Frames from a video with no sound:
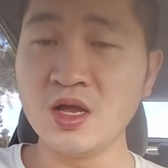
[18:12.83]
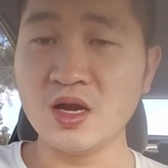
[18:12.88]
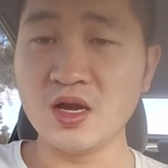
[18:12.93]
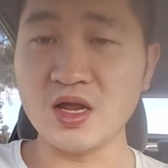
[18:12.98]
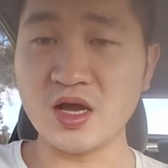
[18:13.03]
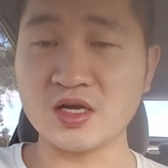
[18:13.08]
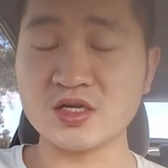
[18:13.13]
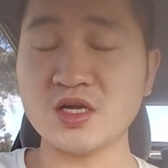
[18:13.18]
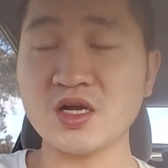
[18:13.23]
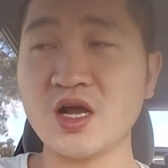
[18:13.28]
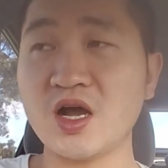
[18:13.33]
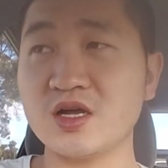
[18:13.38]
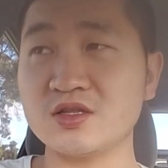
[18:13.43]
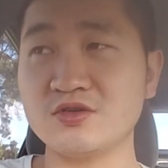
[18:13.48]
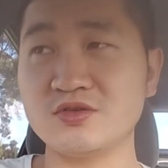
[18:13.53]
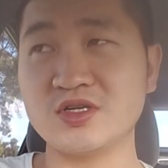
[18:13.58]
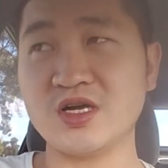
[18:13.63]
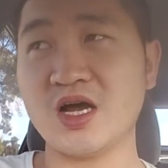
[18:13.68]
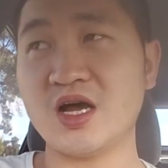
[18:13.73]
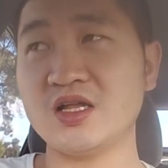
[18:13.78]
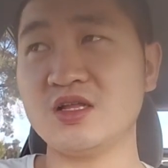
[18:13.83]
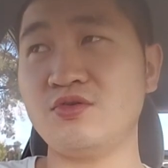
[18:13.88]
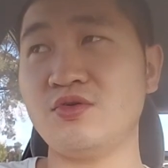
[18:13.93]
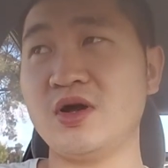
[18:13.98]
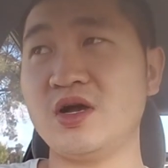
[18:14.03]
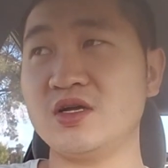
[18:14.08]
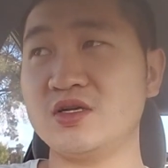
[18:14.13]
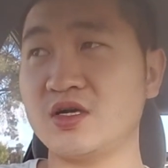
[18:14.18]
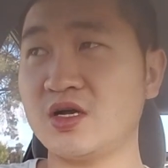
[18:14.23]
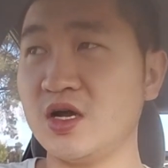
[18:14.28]
两张卡都插的
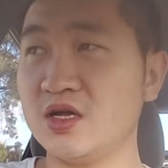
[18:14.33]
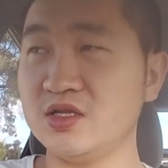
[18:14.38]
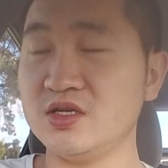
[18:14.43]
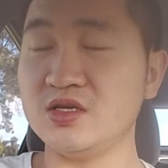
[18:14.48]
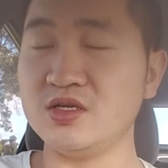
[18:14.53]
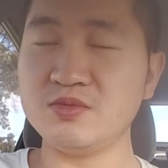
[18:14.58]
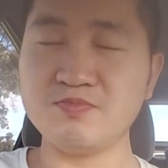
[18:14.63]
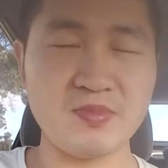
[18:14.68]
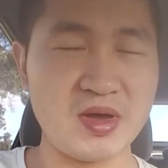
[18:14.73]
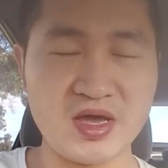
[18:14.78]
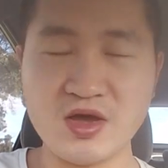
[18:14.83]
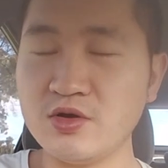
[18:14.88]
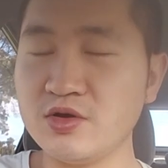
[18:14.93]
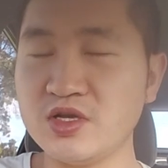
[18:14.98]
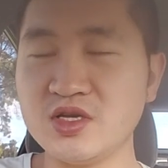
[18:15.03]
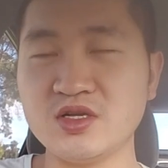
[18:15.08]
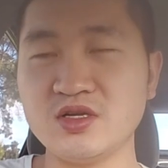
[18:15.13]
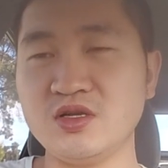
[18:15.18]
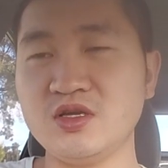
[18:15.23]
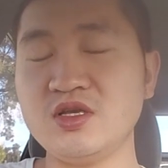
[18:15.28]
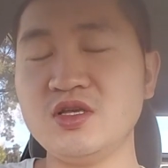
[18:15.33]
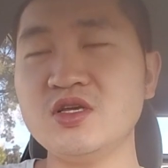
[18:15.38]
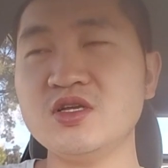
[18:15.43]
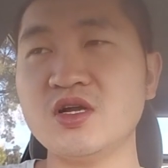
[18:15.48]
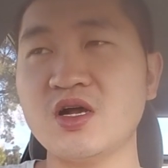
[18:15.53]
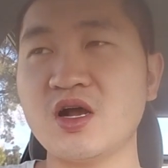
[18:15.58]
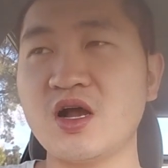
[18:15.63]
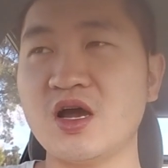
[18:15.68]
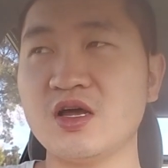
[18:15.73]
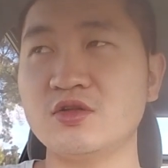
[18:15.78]
话，肯定没有一一
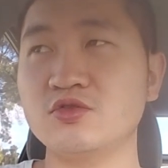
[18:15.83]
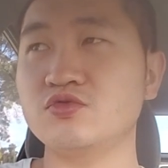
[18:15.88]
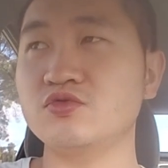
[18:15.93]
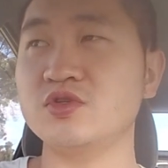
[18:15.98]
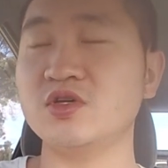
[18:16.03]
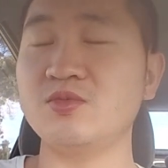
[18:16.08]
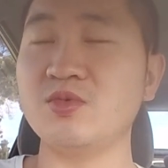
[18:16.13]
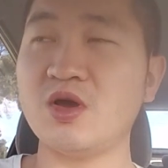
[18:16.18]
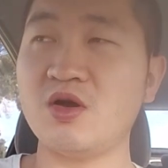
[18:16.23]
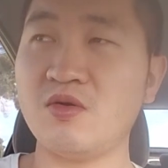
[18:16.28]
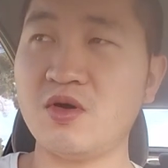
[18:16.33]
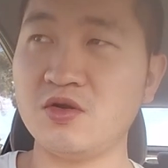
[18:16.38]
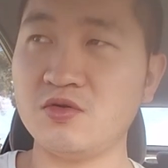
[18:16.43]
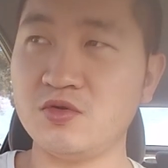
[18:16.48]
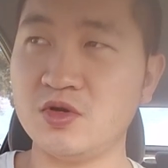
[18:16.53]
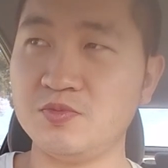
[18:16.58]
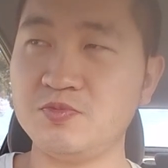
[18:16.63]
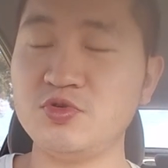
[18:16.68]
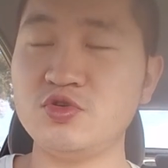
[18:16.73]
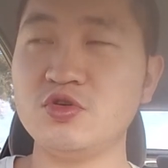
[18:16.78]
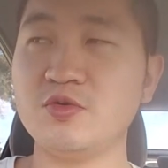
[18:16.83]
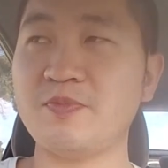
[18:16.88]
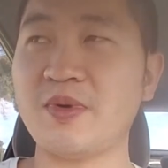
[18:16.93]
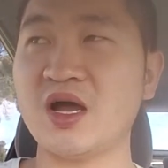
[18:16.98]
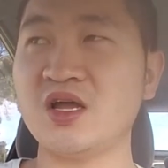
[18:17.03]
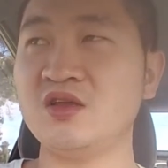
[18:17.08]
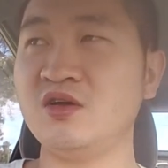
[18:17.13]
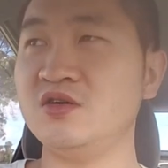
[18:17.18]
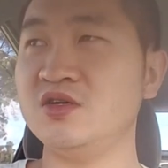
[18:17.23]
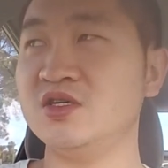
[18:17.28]
张卡都注册不了网络，必须
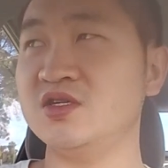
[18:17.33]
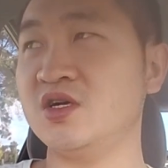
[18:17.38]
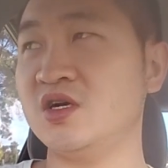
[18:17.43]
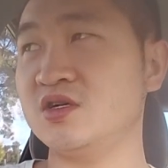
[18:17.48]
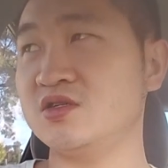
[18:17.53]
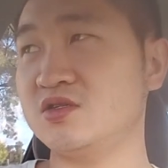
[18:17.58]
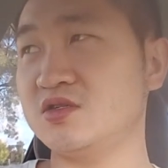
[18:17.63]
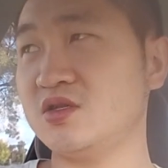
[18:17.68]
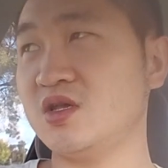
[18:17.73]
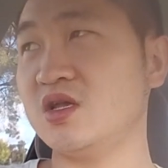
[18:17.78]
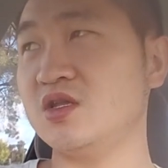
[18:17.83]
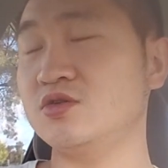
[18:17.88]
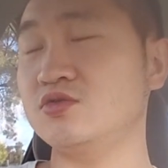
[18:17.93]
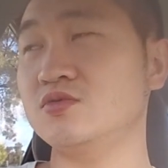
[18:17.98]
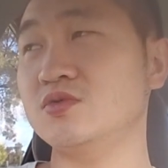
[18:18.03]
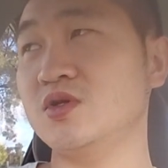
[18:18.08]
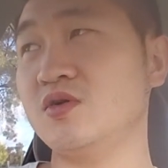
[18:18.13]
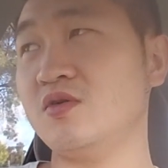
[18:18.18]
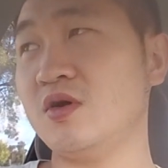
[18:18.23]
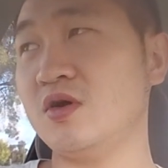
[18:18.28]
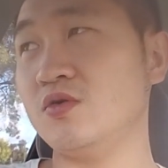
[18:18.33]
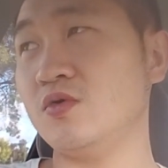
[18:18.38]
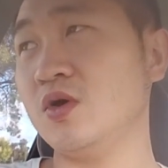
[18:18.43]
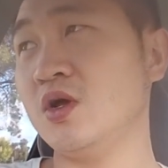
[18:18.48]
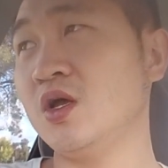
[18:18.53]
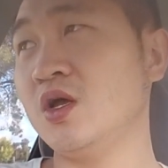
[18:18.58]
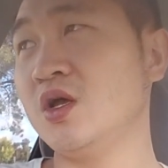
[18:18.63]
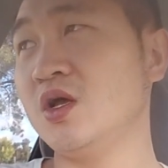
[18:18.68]
拔掉一张才能注册网络。